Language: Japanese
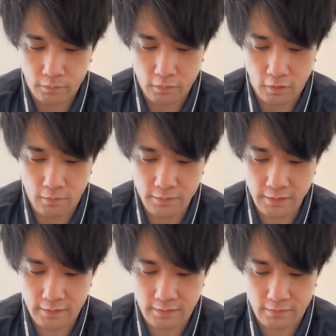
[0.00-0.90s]
危な
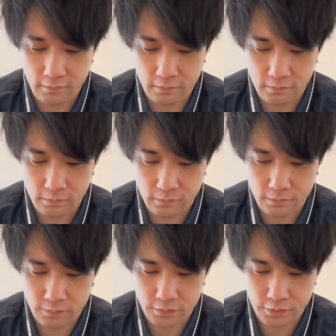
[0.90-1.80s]
い
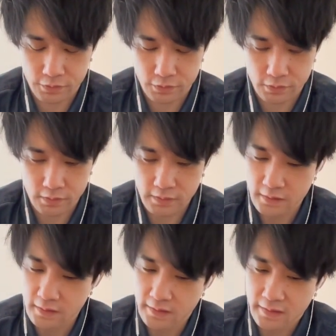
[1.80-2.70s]
よし
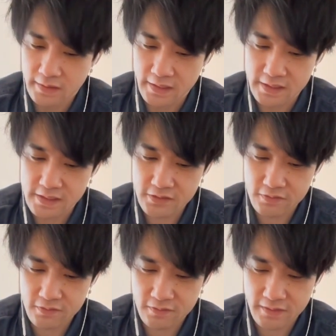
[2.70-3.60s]
一
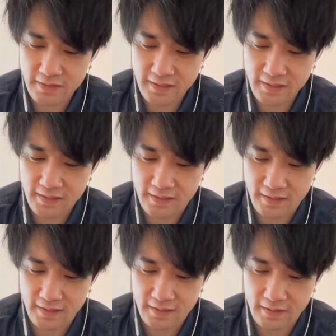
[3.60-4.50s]
応これあれや
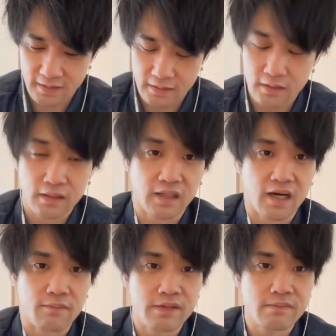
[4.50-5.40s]
な
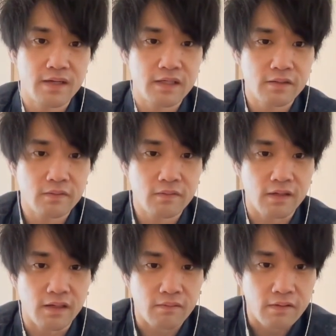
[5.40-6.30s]
かぶり前行く
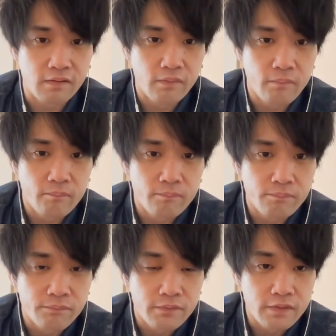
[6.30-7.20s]
か
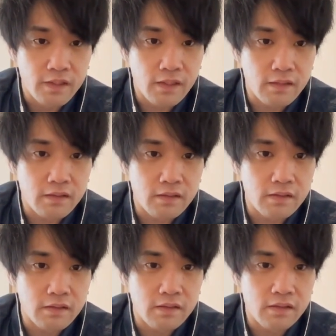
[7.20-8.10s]
いや
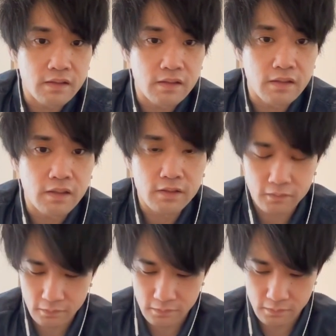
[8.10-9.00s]
えー、っ
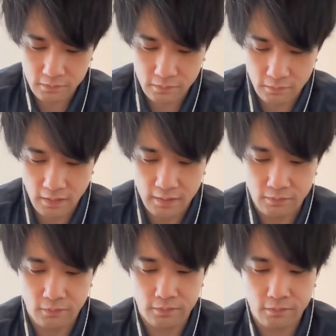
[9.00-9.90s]
とあ
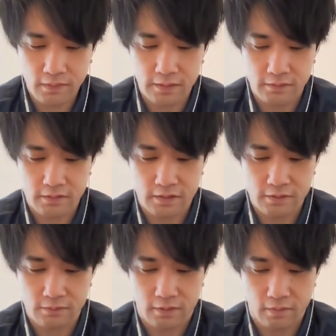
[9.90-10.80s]
ノロキョ入ってる人大
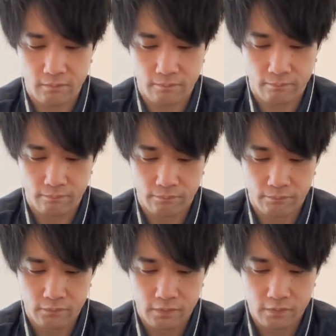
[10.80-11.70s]
丈夫か
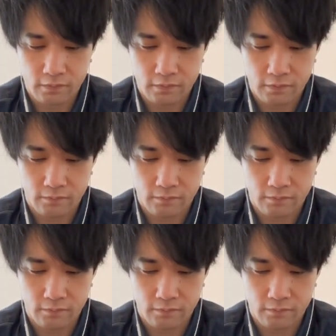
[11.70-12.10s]
はいはい